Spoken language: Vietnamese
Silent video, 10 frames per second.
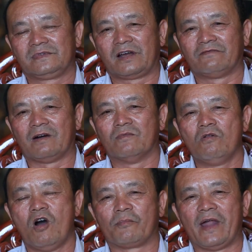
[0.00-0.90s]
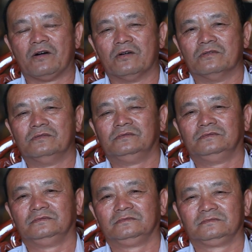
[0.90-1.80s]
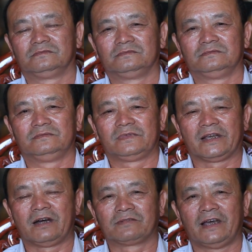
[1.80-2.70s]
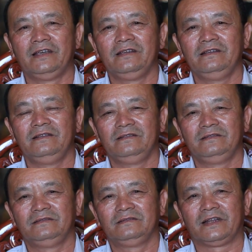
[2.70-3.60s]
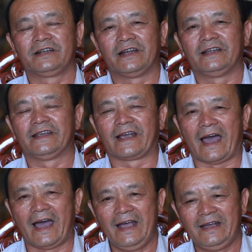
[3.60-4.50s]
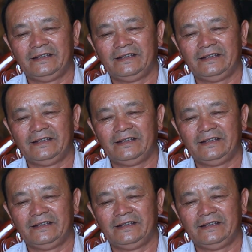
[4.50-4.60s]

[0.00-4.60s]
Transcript: Trong vòng 4 hộp đầu thì không thấy tiến triển gì cả.